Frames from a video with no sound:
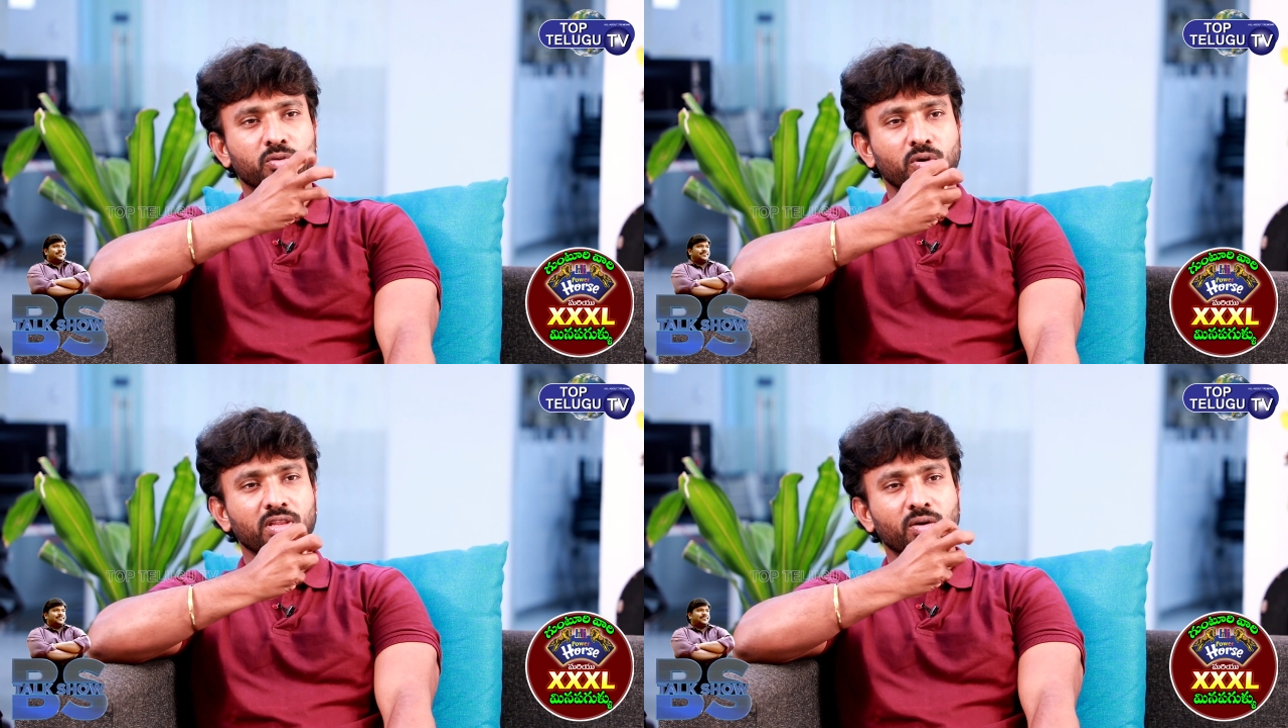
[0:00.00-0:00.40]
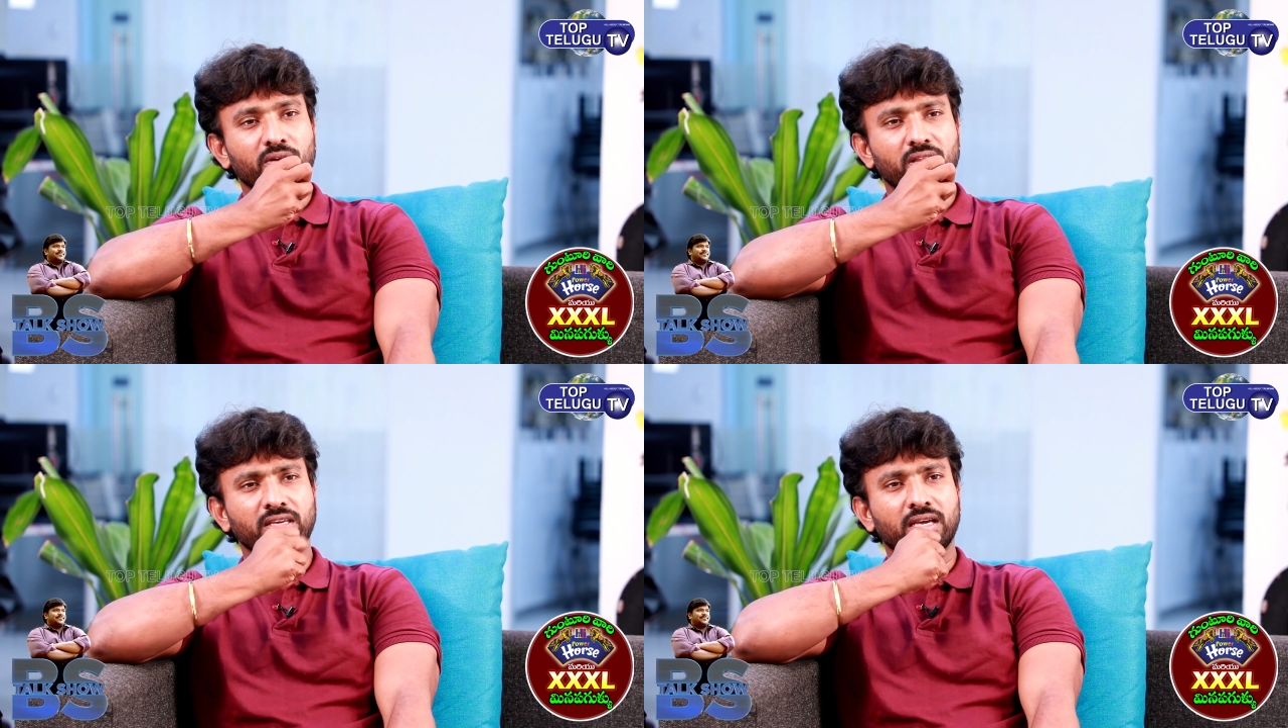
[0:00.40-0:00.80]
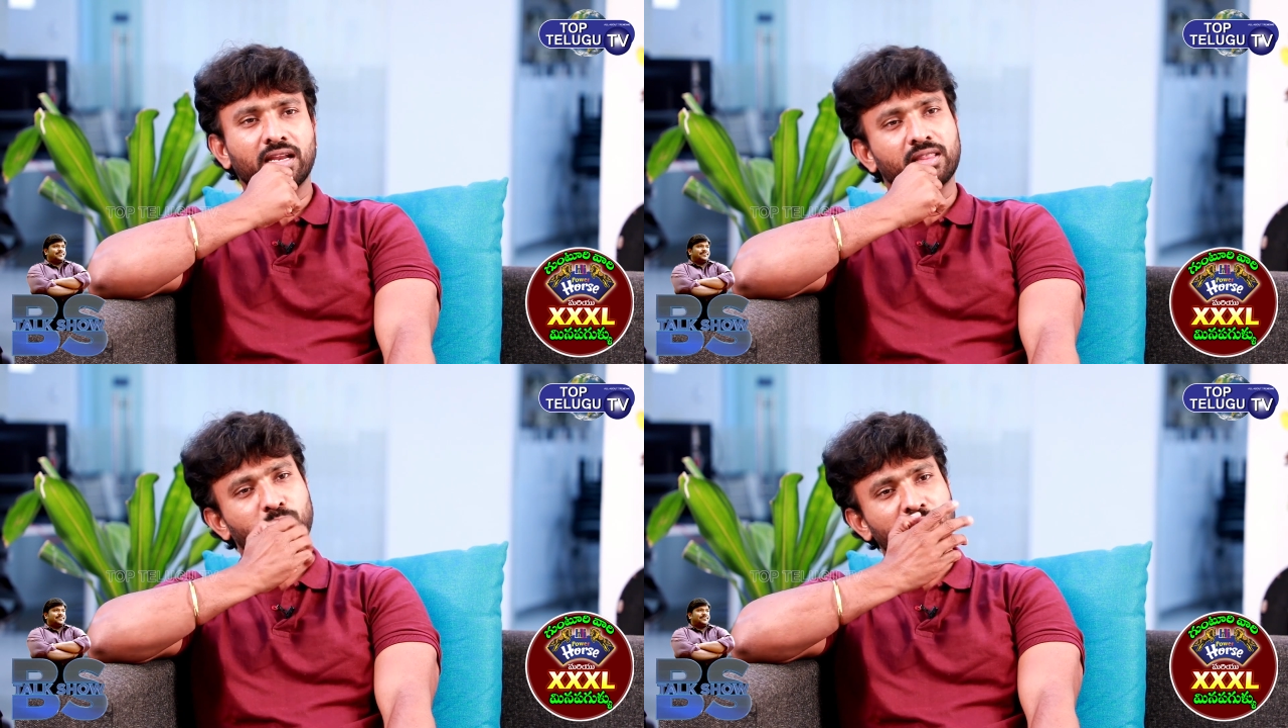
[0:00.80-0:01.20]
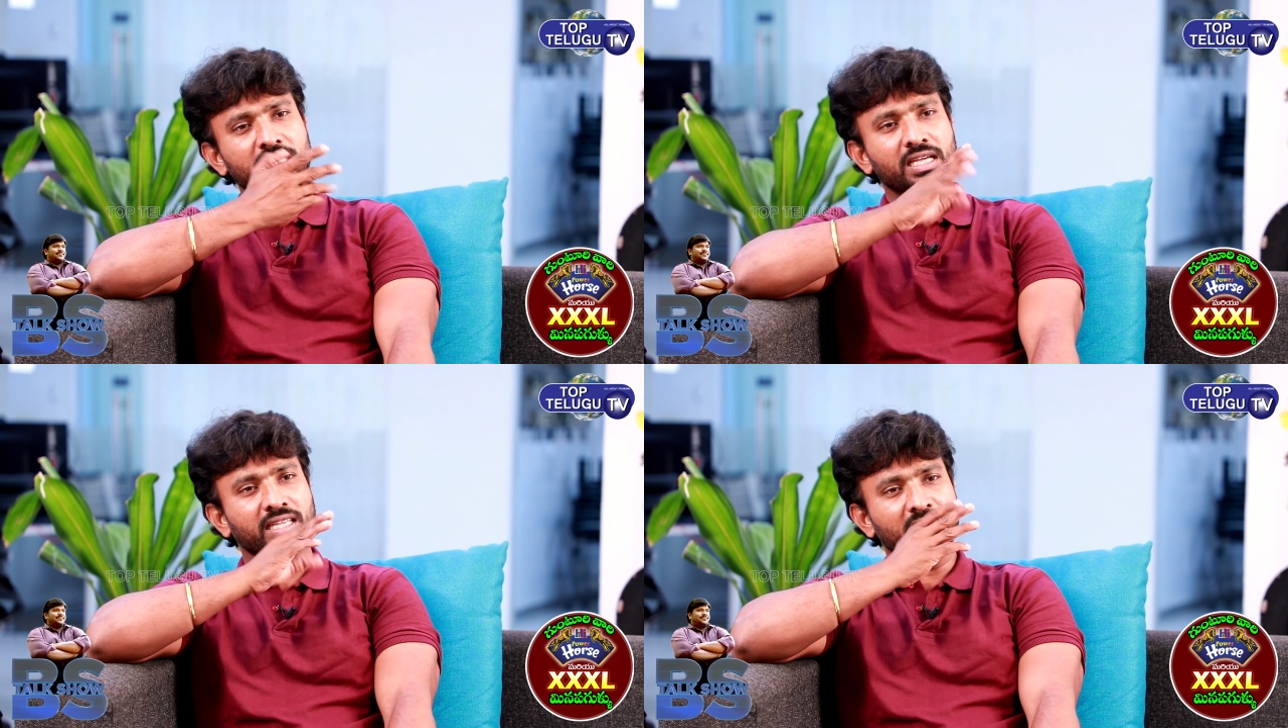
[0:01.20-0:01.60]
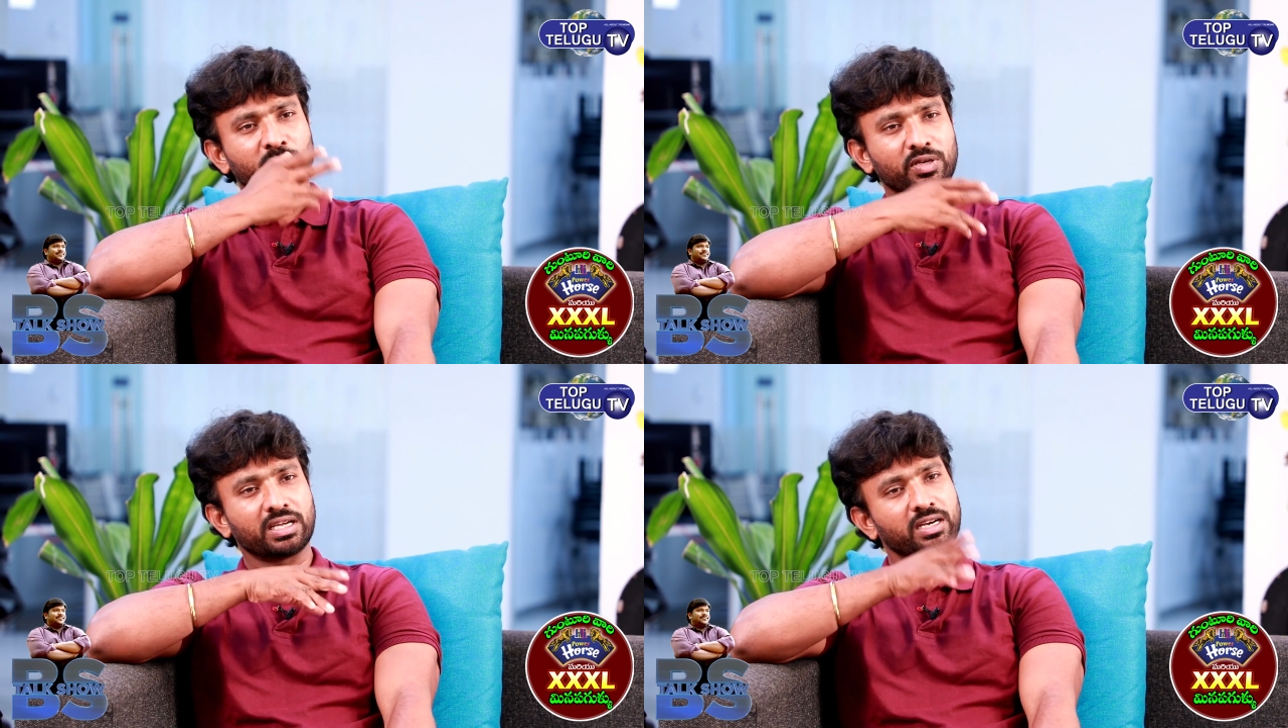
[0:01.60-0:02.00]
కొడతా ఉంటుంది అయ్యా నాకు పోయిందా
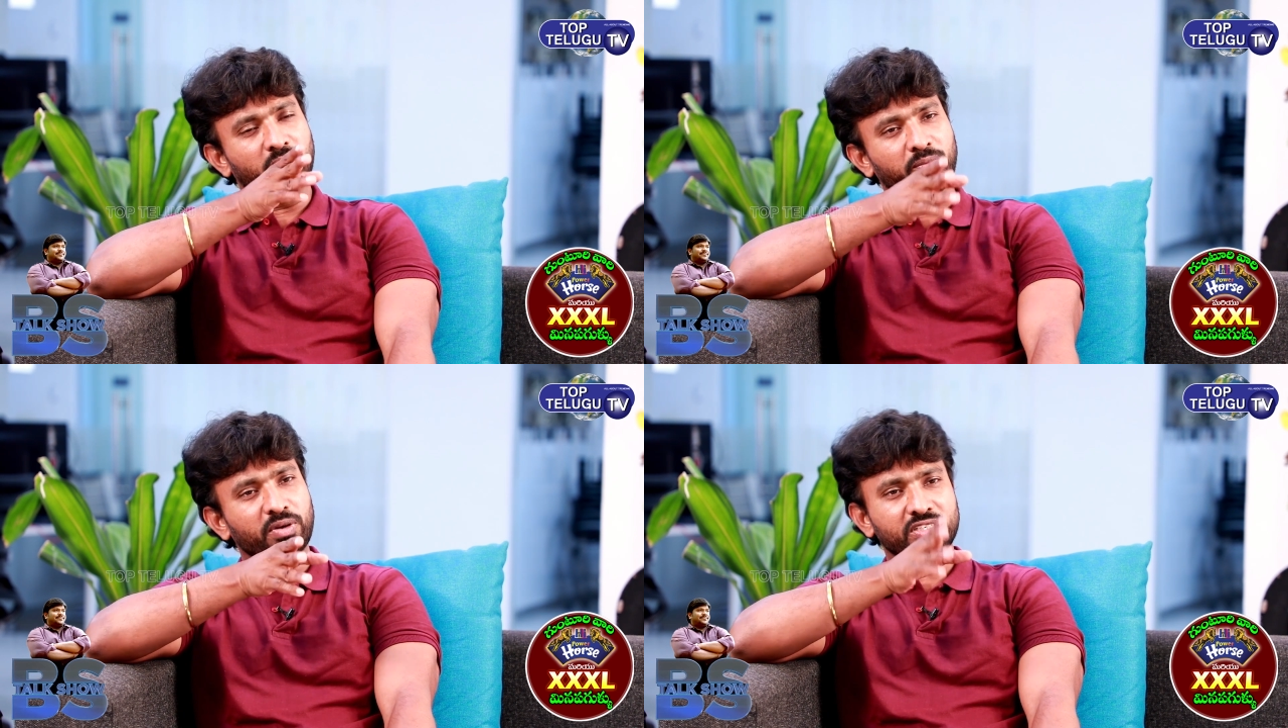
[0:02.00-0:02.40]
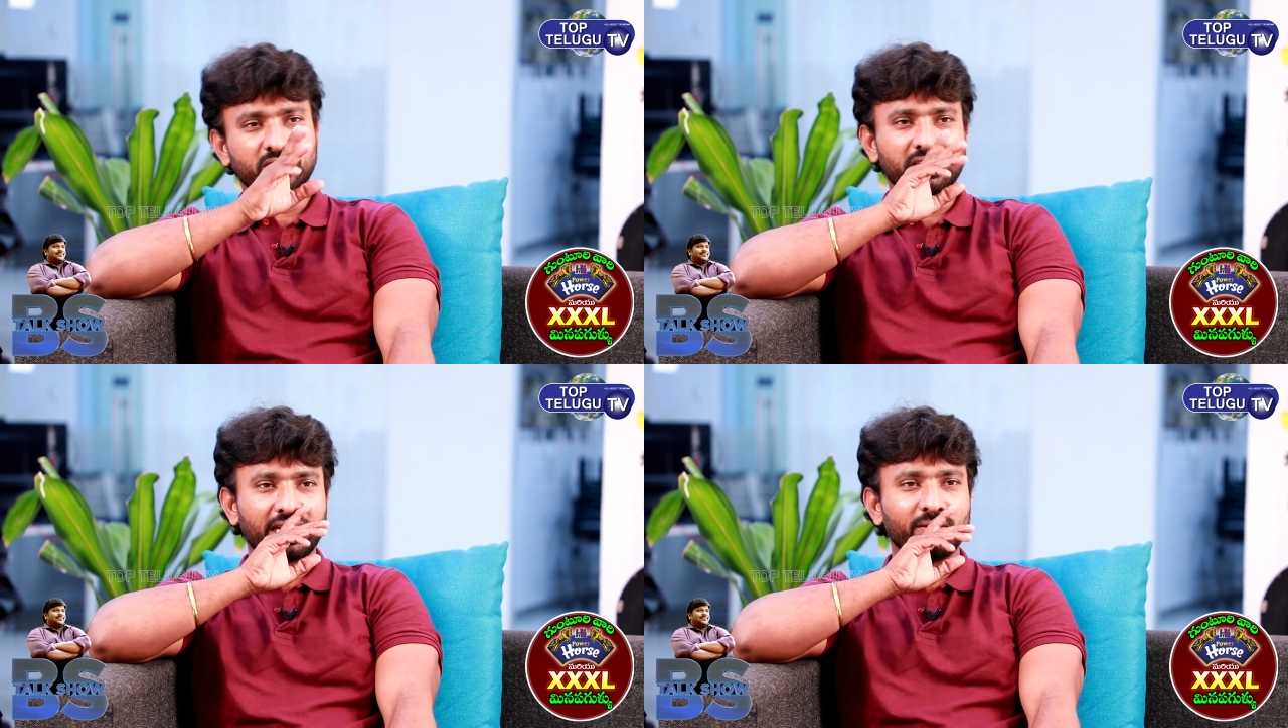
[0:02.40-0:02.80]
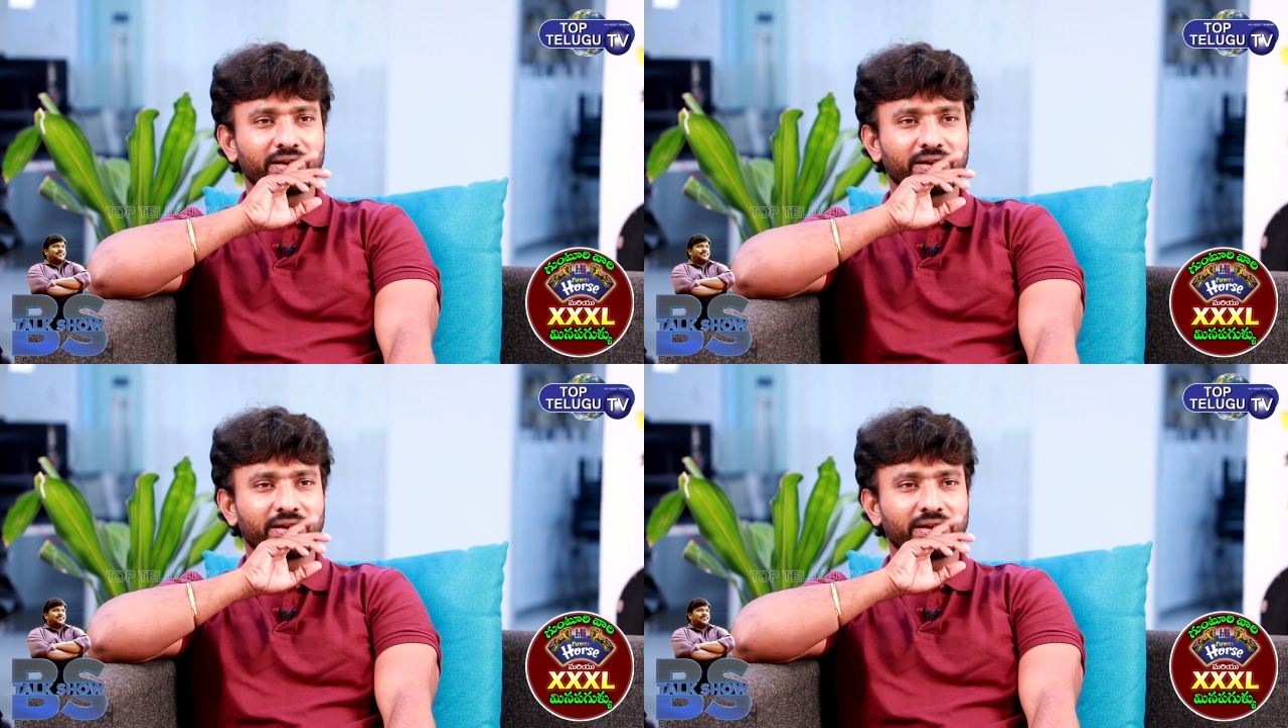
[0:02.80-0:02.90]
తగ్గిపోయిందా అని డిప్రెషన్ ఇవన్నీ